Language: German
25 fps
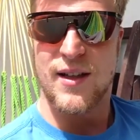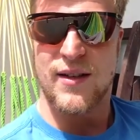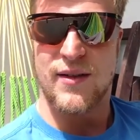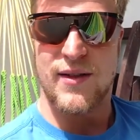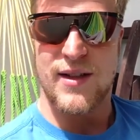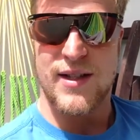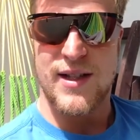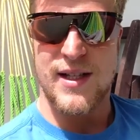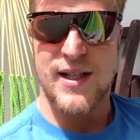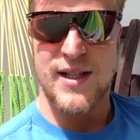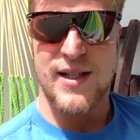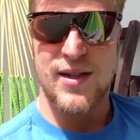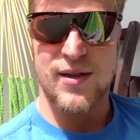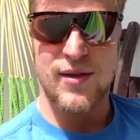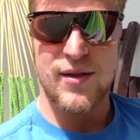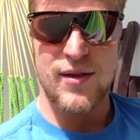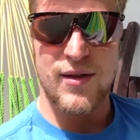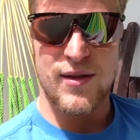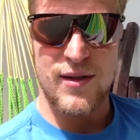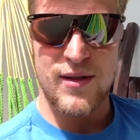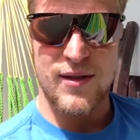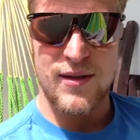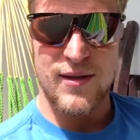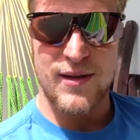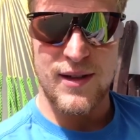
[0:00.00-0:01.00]
Was ich
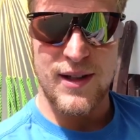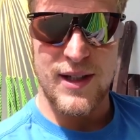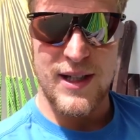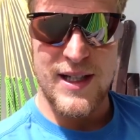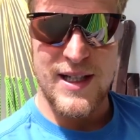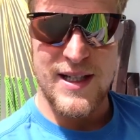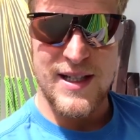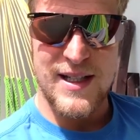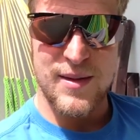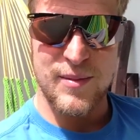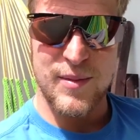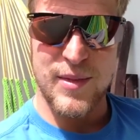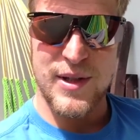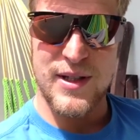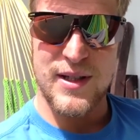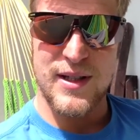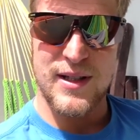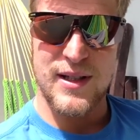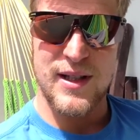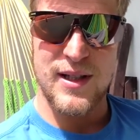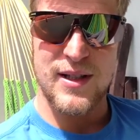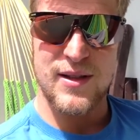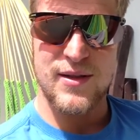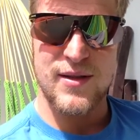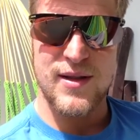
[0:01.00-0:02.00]
so lese im
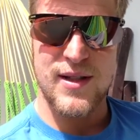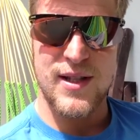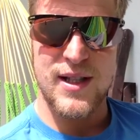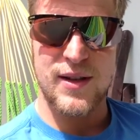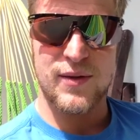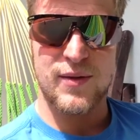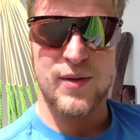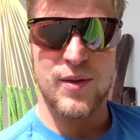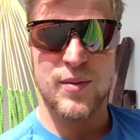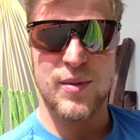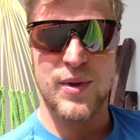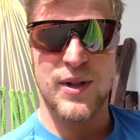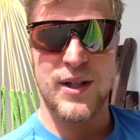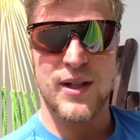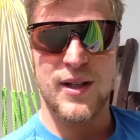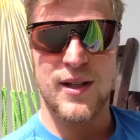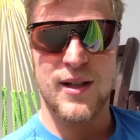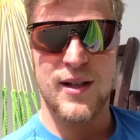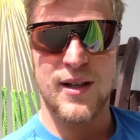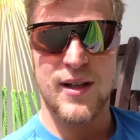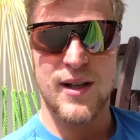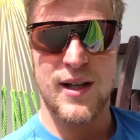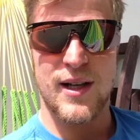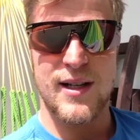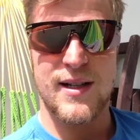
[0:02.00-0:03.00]
Internet und sehe für
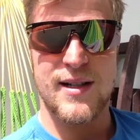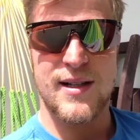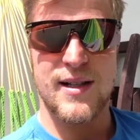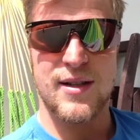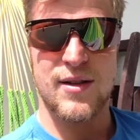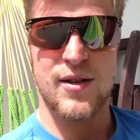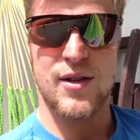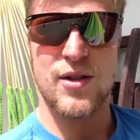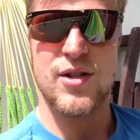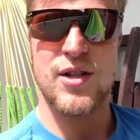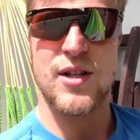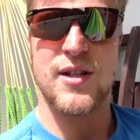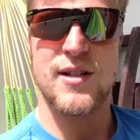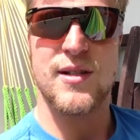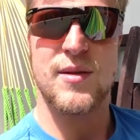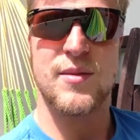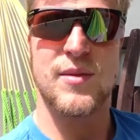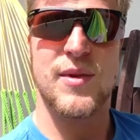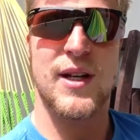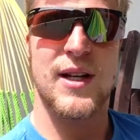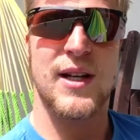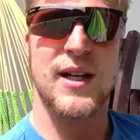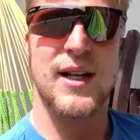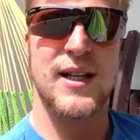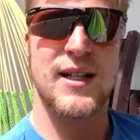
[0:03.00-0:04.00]
Bilder, geht es in Deutschland zum
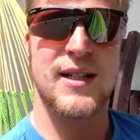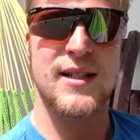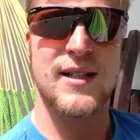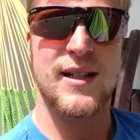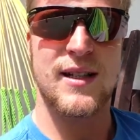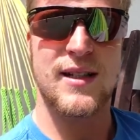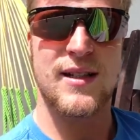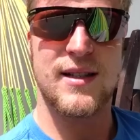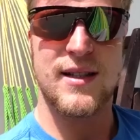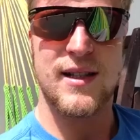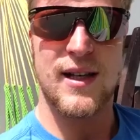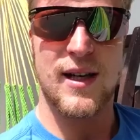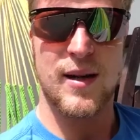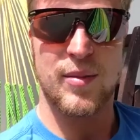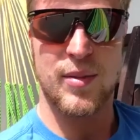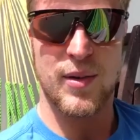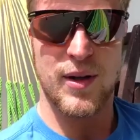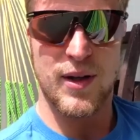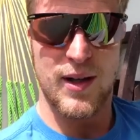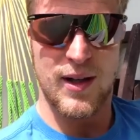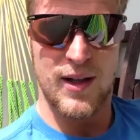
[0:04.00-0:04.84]
Teil echt richtig ab.